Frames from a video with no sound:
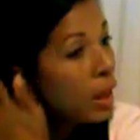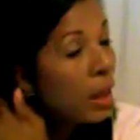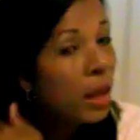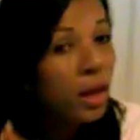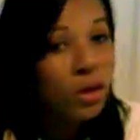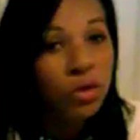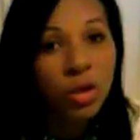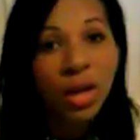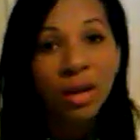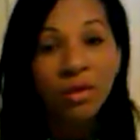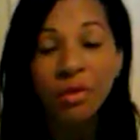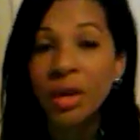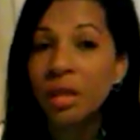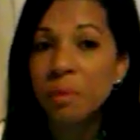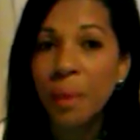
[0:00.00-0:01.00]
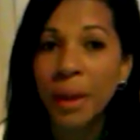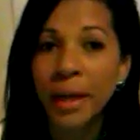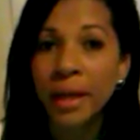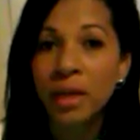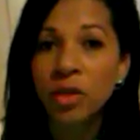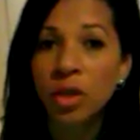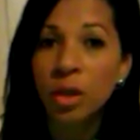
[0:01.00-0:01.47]
Eu só lavei as
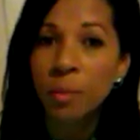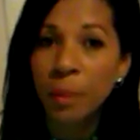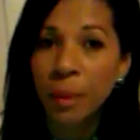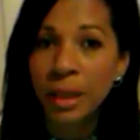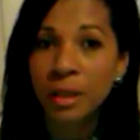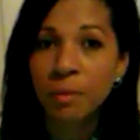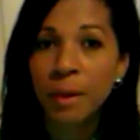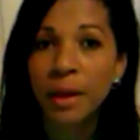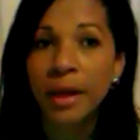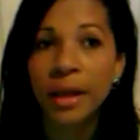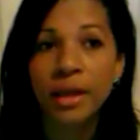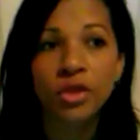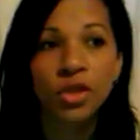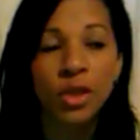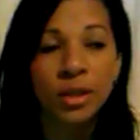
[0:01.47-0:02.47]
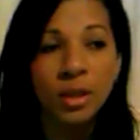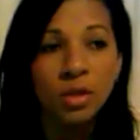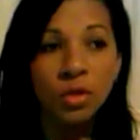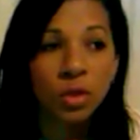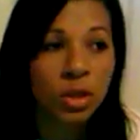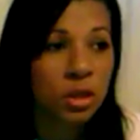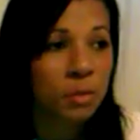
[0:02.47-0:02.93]
paredes, eu limpei as paredes, já tá
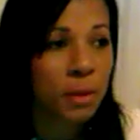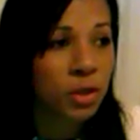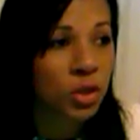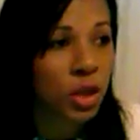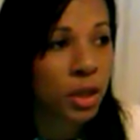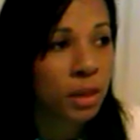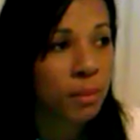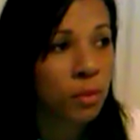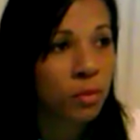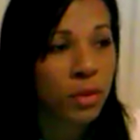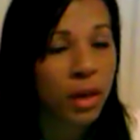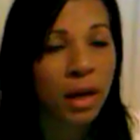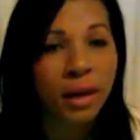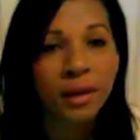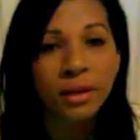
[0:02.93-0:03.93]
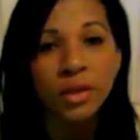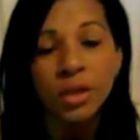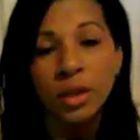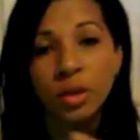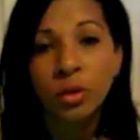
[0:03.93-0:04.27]
todas as prateleiras montadas, já tá